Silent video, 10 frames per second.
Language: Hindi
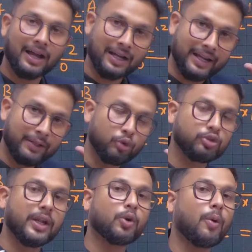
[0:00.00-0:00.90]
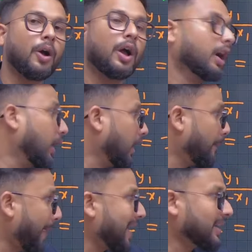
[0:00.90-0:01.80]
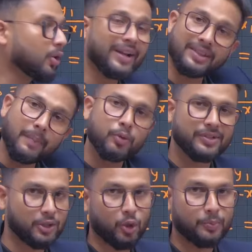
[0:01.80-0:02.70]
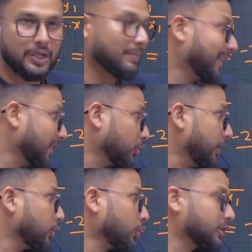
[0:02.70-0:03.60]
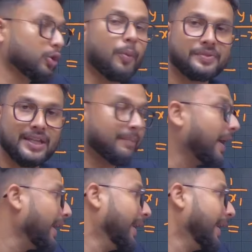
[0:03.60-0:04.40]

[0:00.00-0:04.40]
अगर एक दूसरे को पैरल होगी तभी उसके स्लोप सेम आते हैं तो ये दोनों स्लोप सेम है